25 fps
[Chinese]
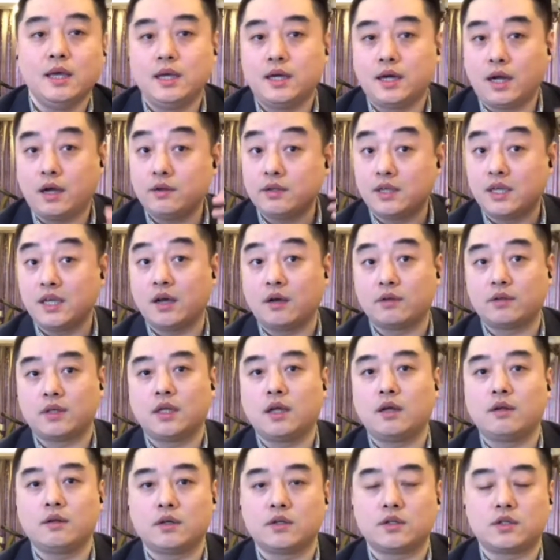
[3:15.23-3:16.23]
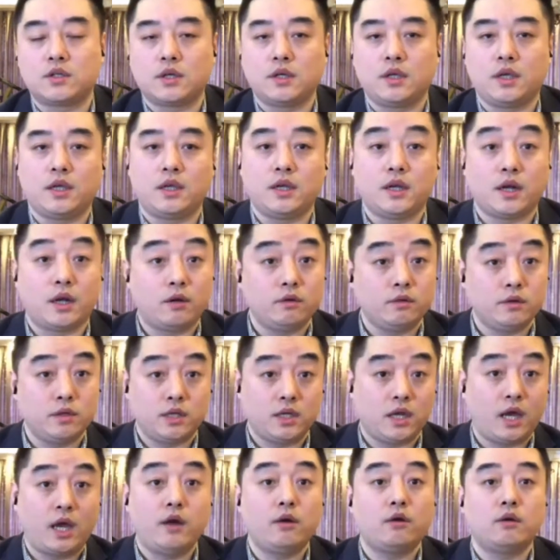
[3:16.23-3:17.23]
然后你也要听到那个声音，然后
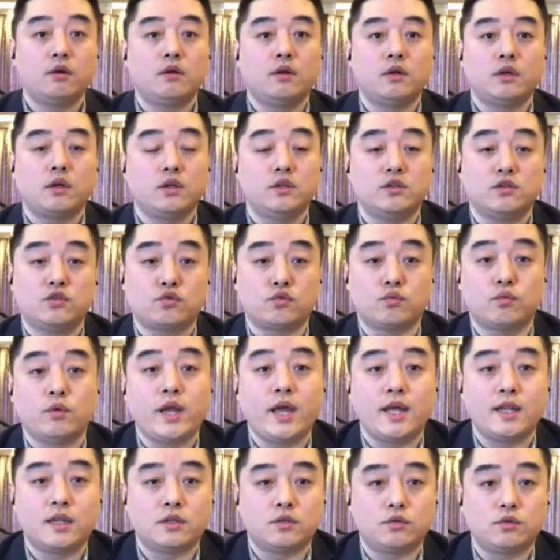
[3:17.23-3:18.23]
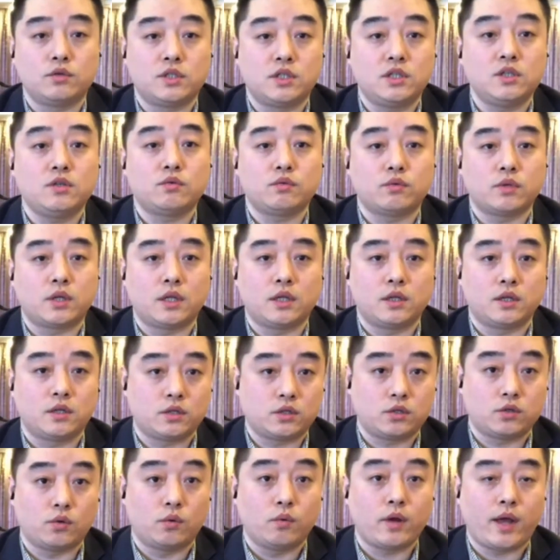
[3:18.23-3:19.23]
你还要很熟练的去记住他的
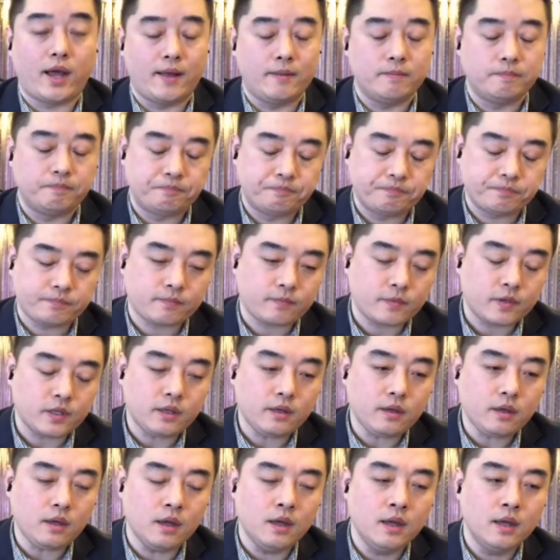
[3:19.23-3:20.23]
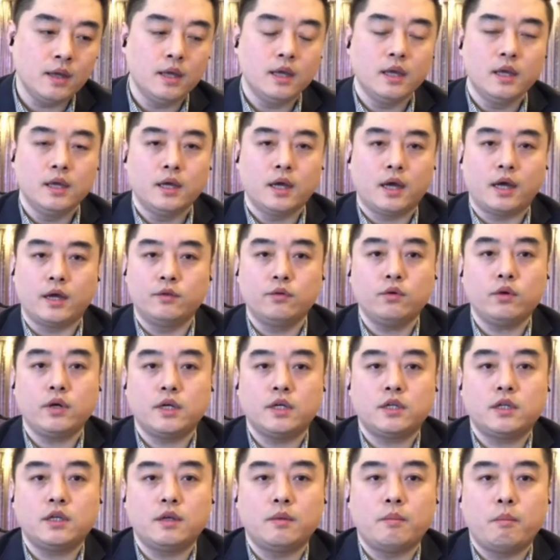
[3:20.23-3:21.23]
手感。很多
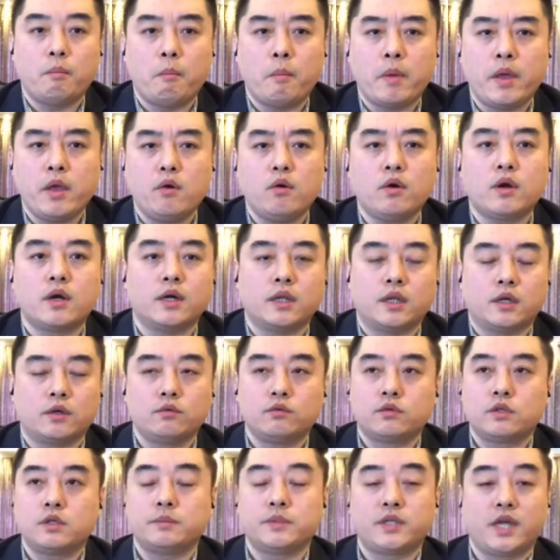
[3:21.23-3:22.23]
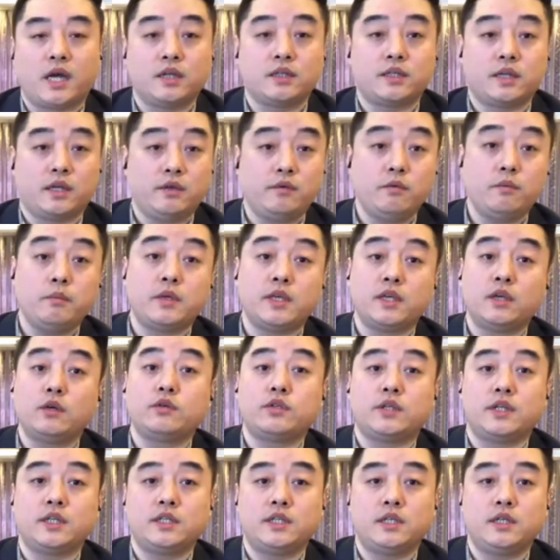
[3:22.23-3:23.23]
人是没有可能用这么长时间，因为一个
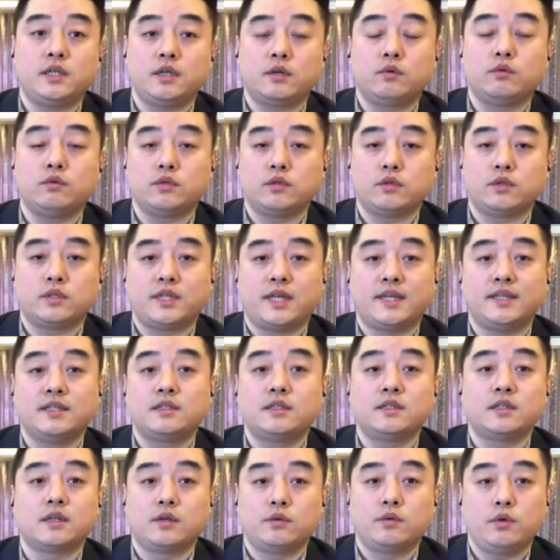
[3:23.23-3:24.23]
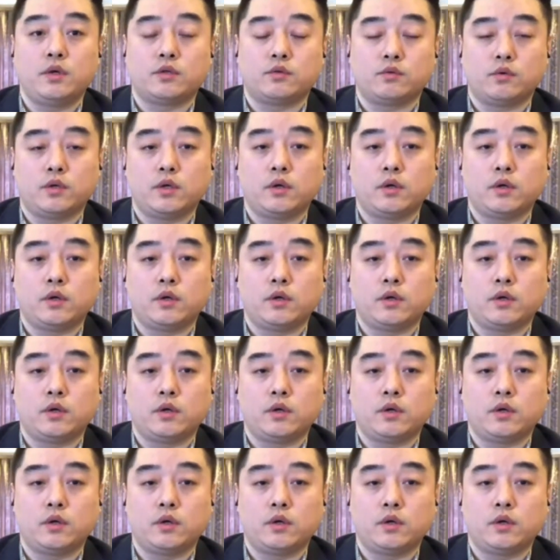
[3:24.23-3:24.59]
学期一共就三四个月，